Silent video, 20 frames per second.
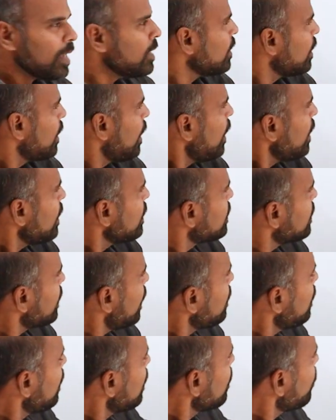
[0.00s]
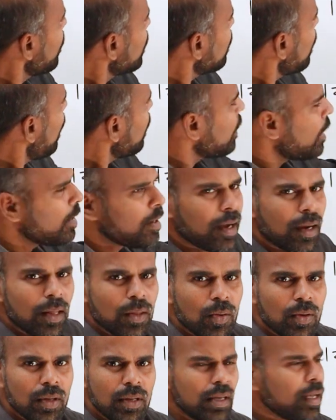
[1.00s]
இதில் இசட்டுக்கு பதிலாக என்ன
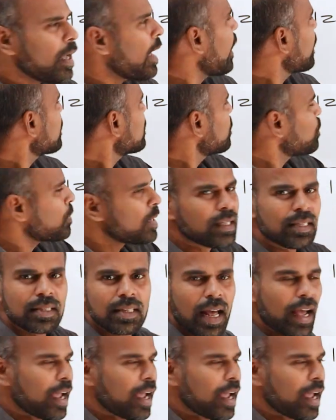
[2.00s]
எழுதணும் எக்ஸ் ப்ளஸ்